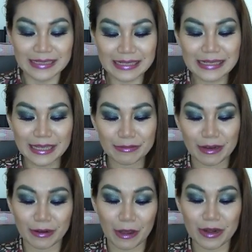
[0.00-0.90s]
ซื้อกิฟต์เซ
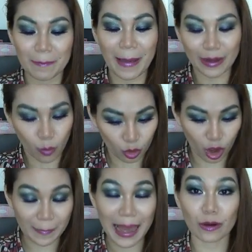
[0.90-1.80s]
ตของเขาเนี่ยพันหก
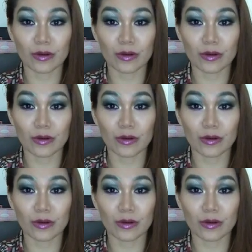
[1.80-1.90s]
ร้อยบาท